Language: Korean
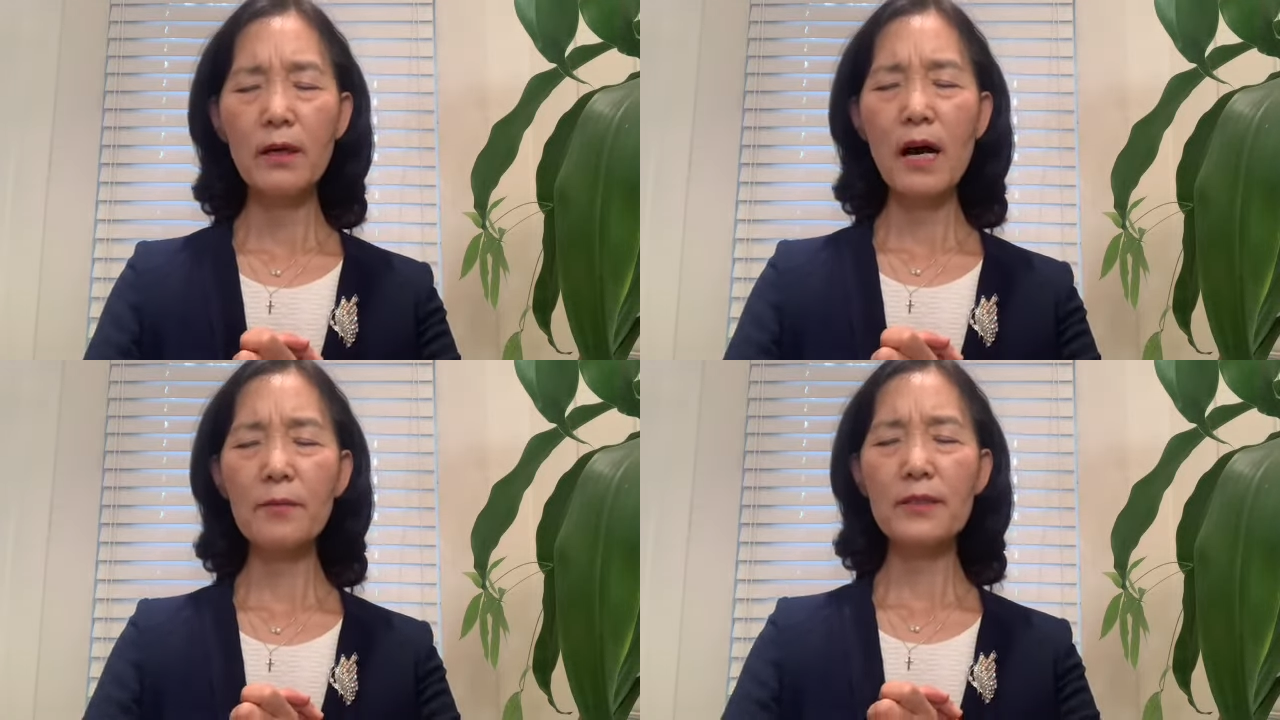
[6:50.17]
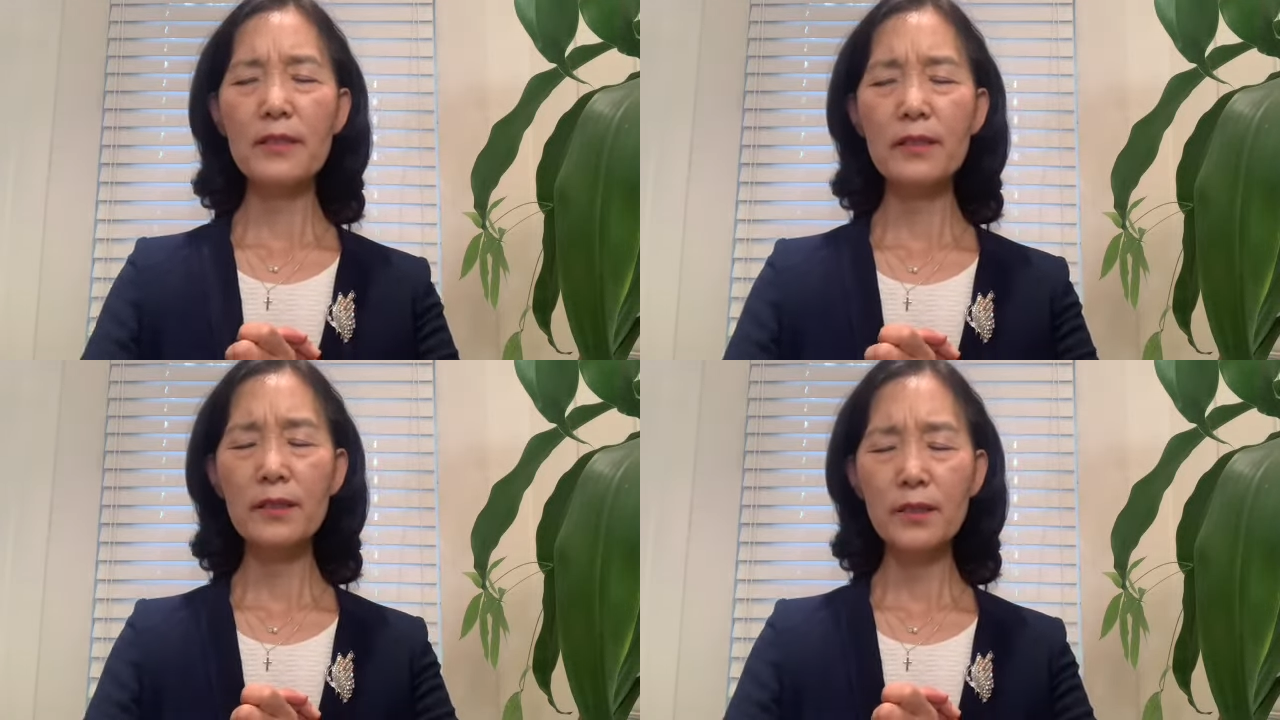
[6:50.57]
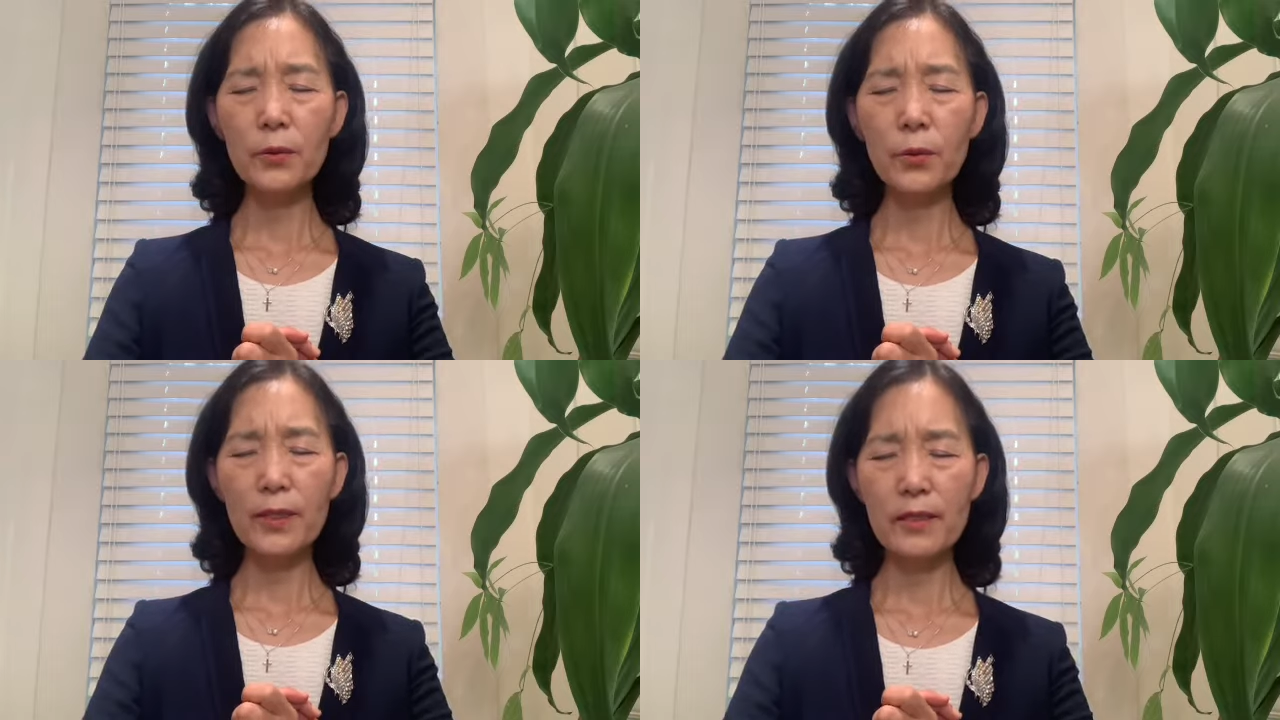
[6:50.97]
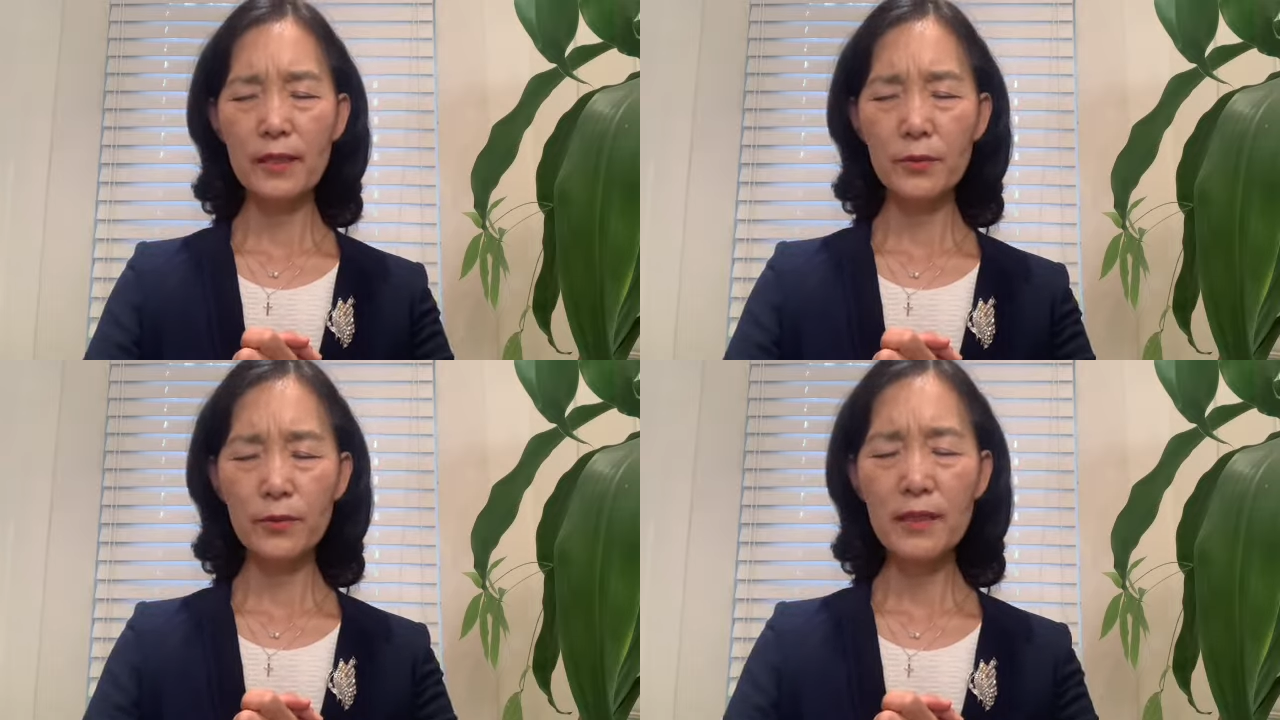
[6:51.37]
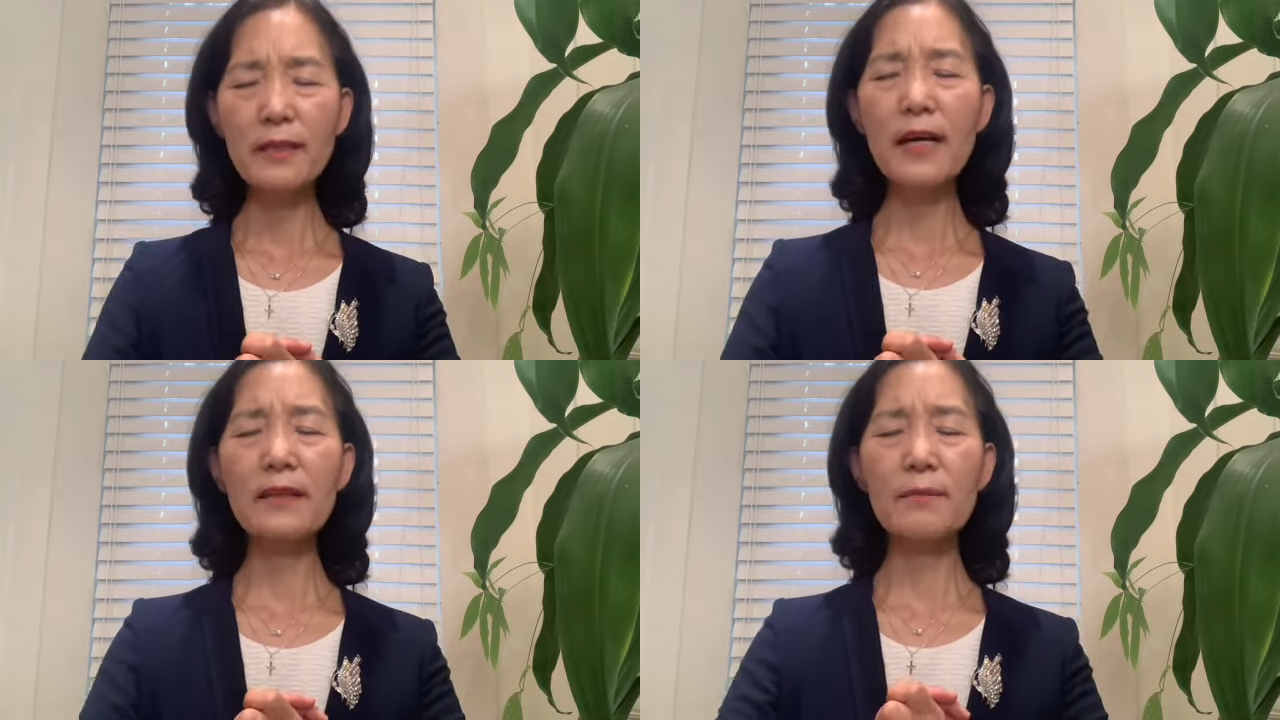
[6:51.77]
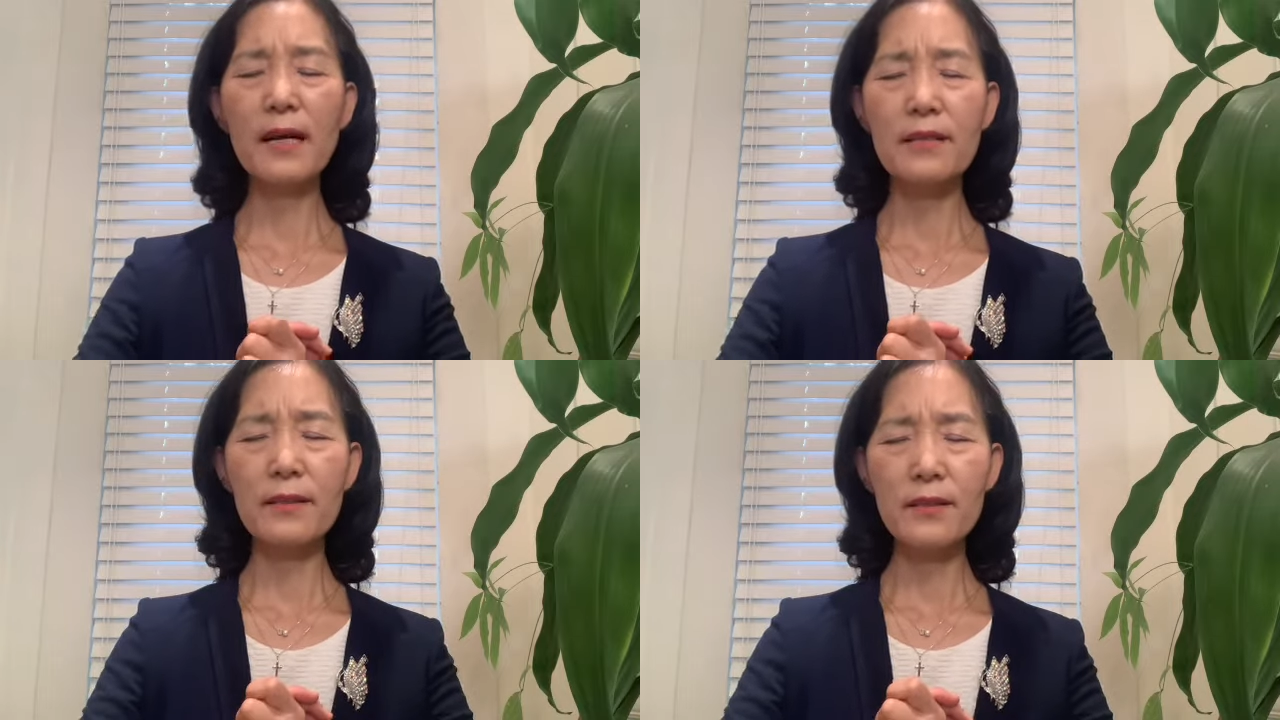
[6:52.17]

아버지 그리고 이제 또 새날을 맞은